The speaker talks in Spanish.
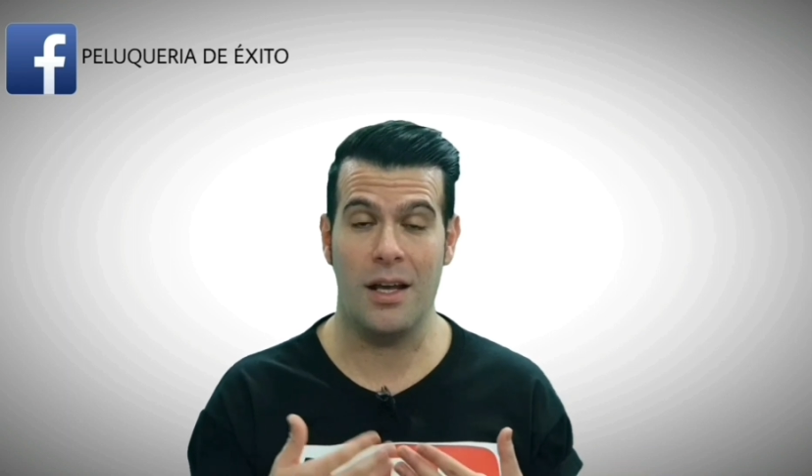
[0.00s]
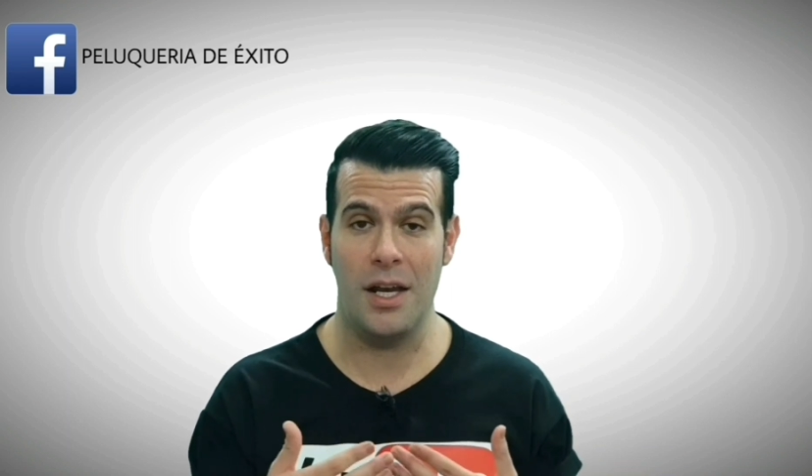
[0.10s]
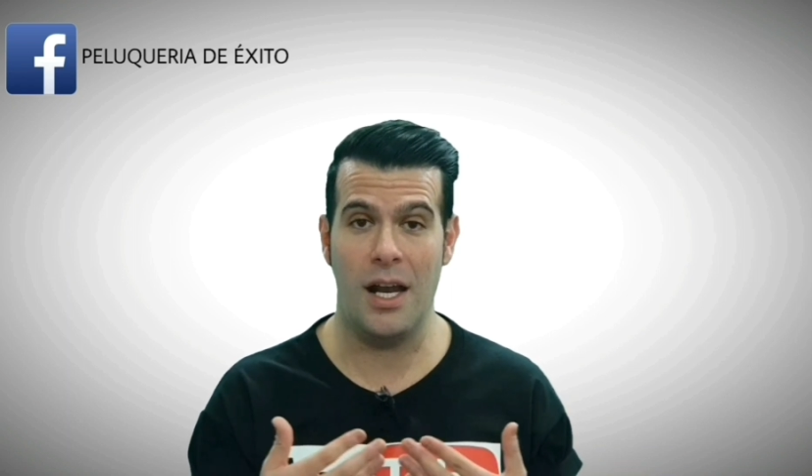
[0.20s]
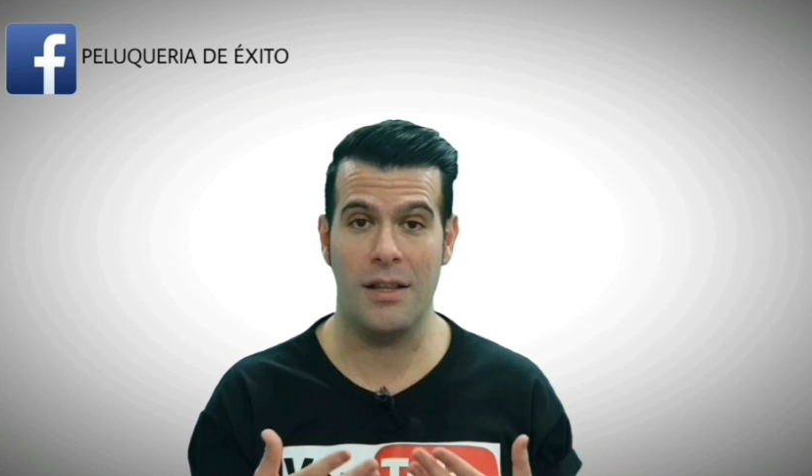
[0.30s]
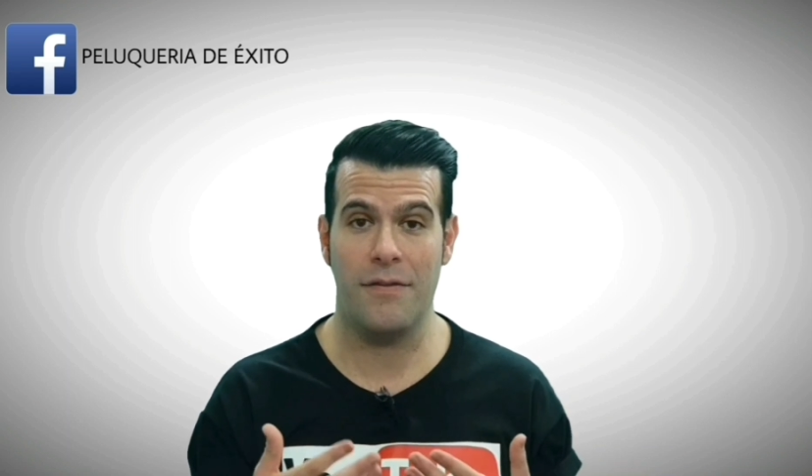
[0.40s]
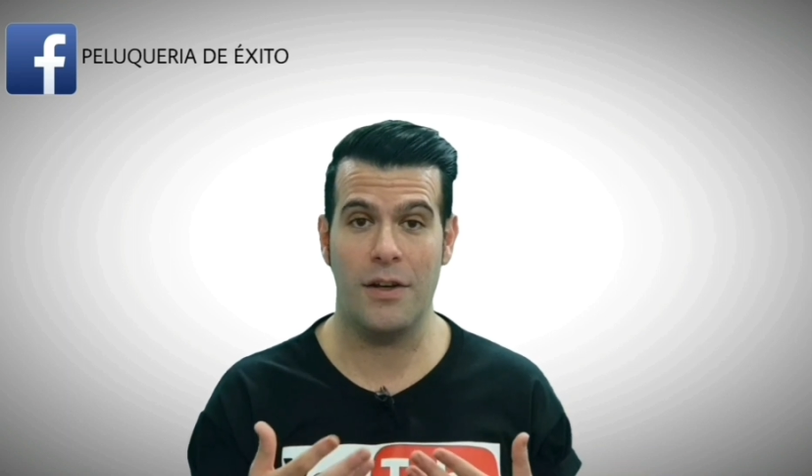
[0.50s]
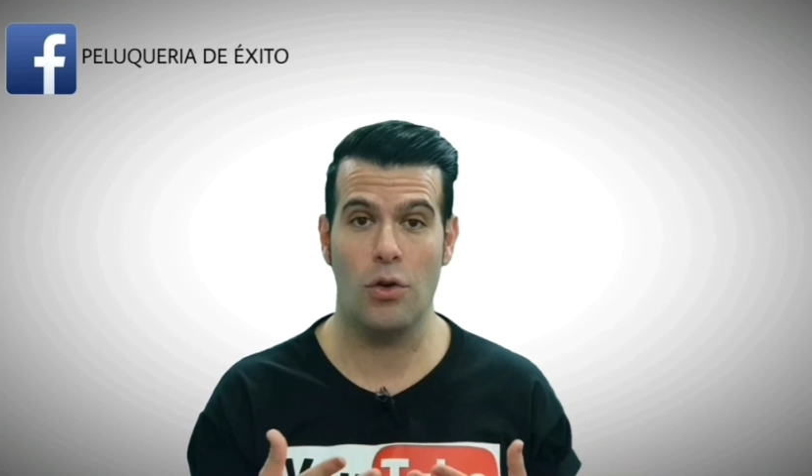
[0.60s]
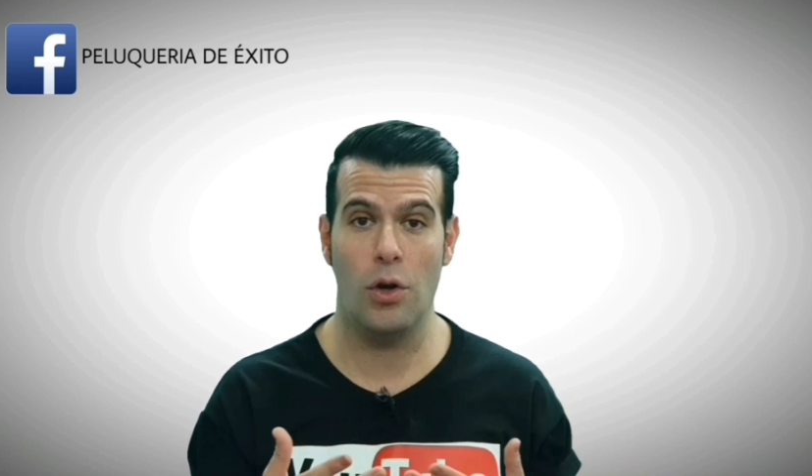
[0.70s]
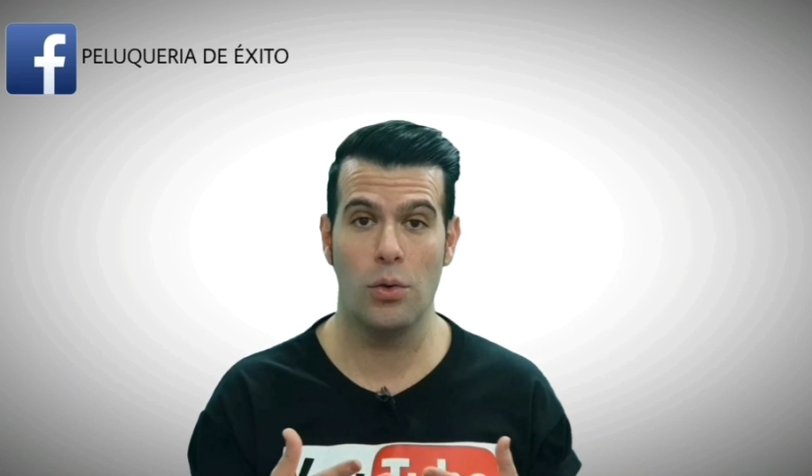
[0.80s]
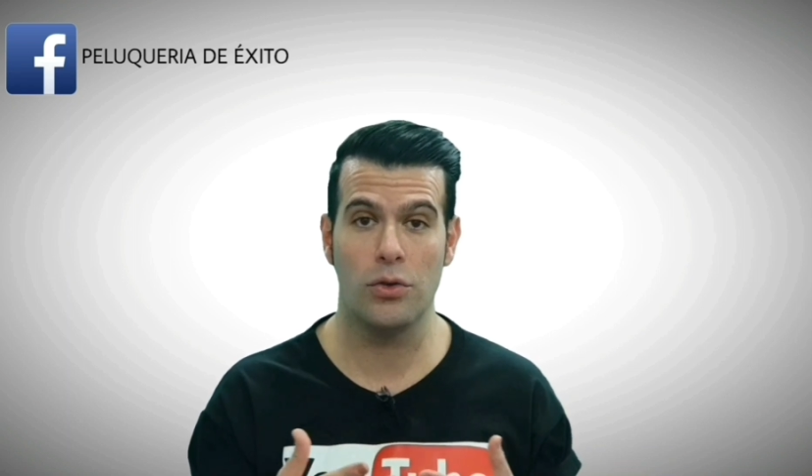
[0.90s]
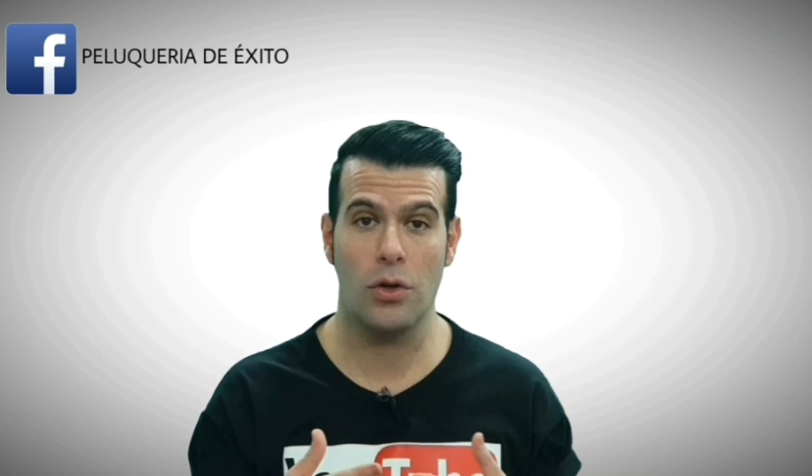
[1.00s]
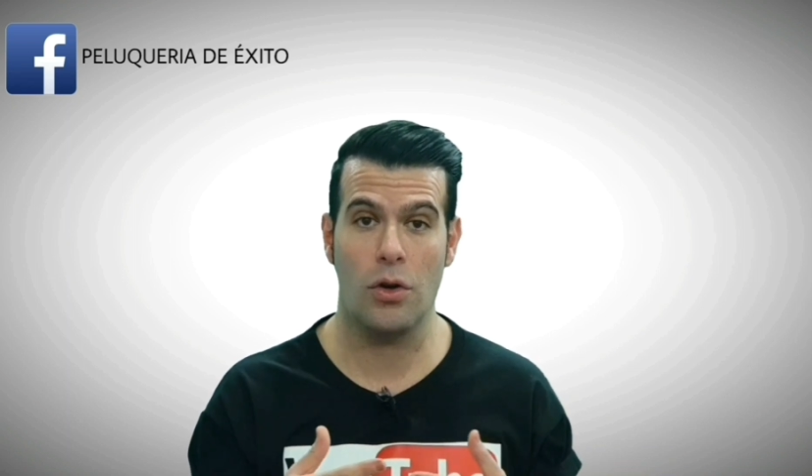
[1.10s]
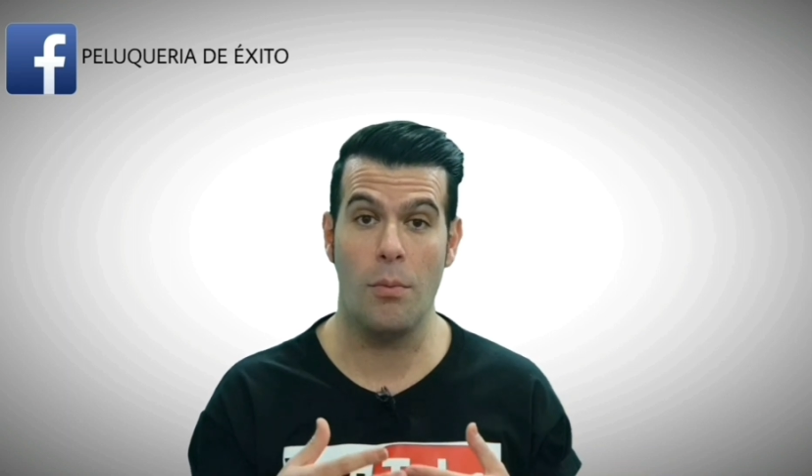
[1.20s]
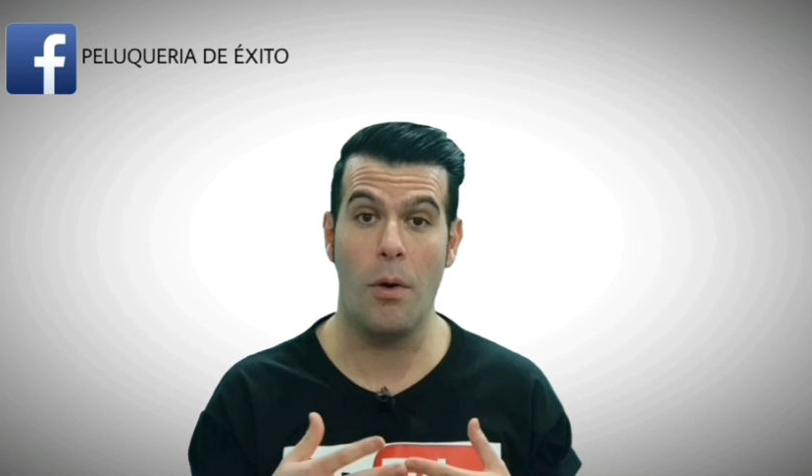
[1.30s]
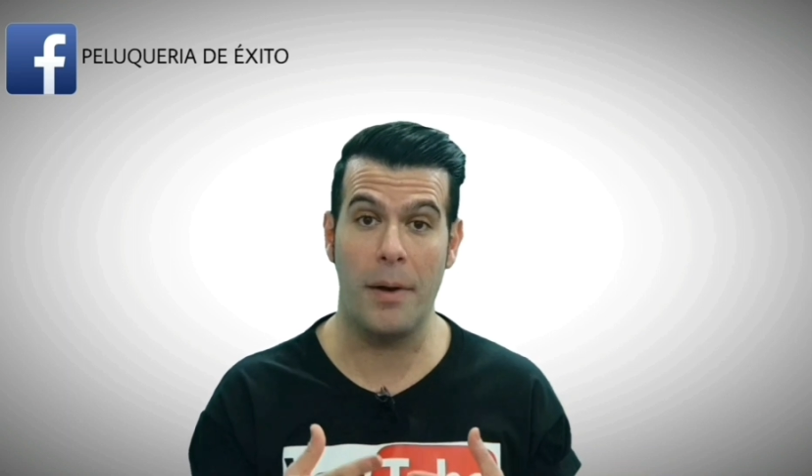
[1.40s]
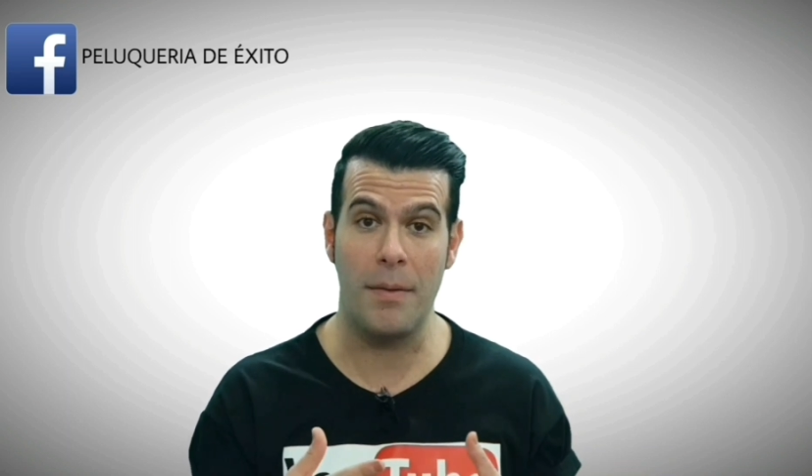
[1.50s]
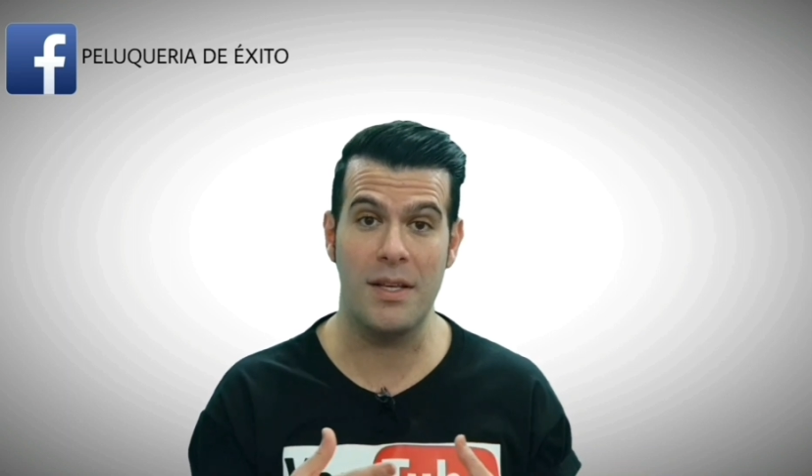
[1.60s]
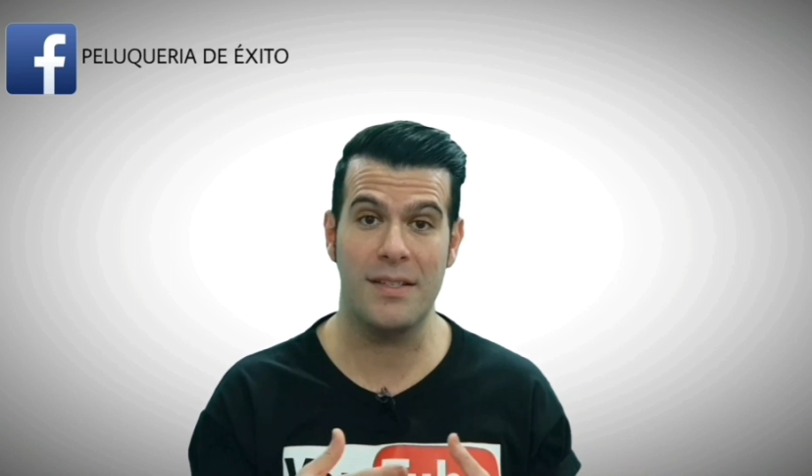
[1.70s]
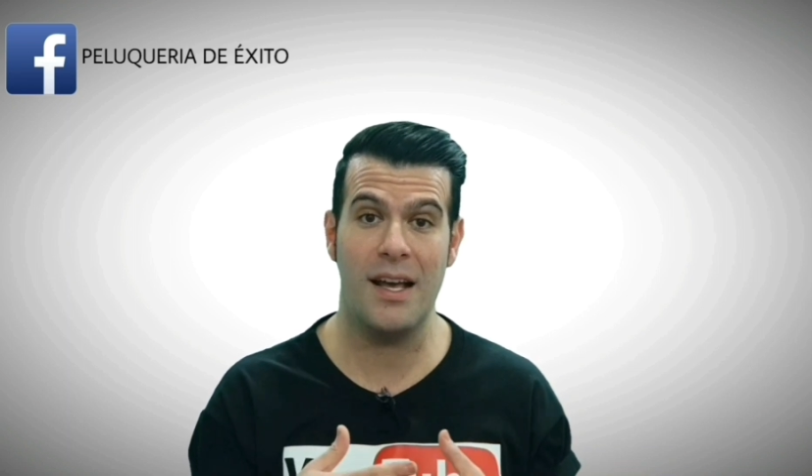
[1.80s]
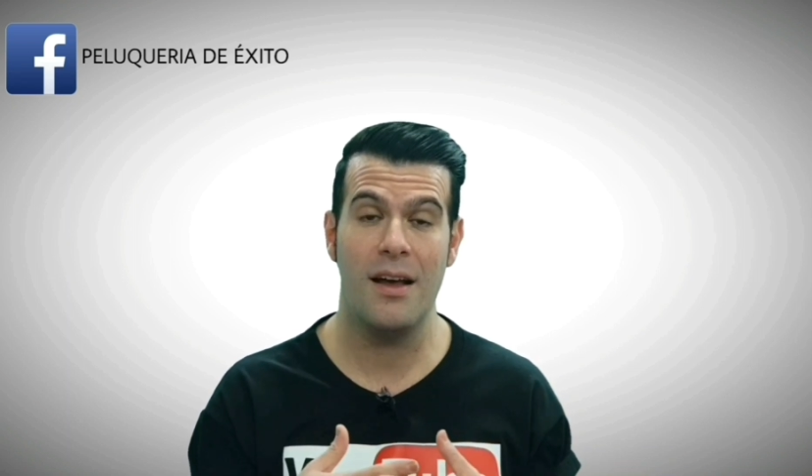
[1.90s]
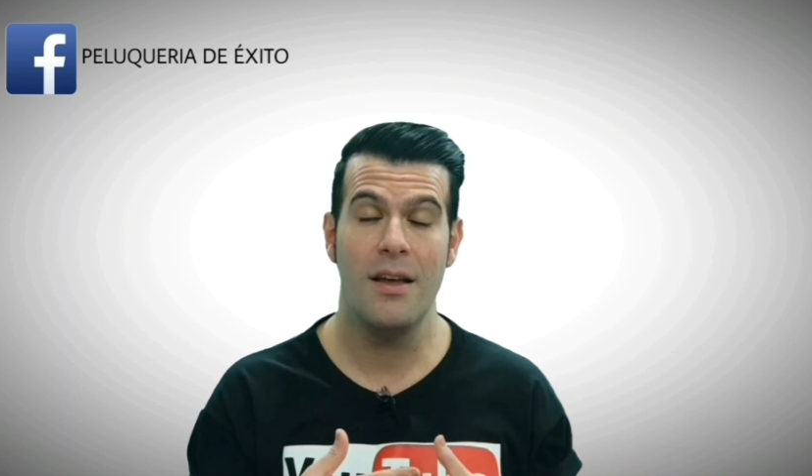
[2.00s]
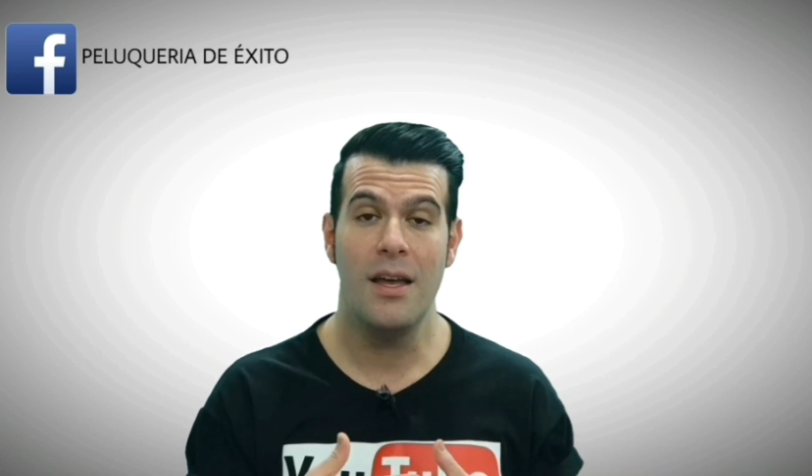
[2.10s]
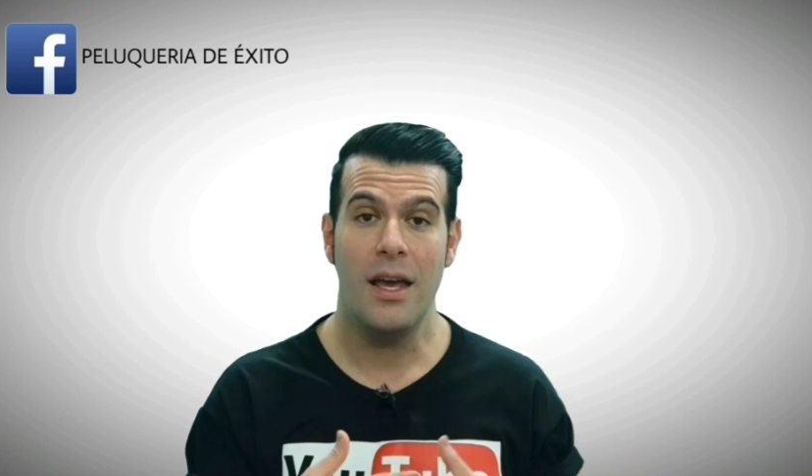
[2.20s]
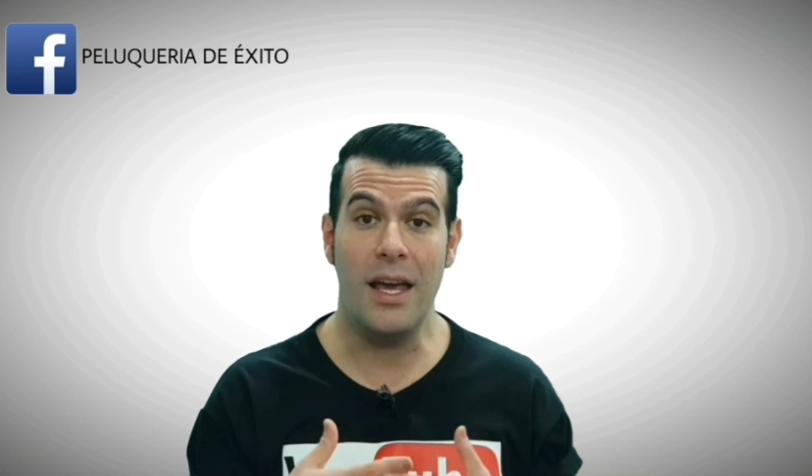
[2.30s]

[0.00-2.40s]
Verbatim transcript: generar este efecto de luz como premisa,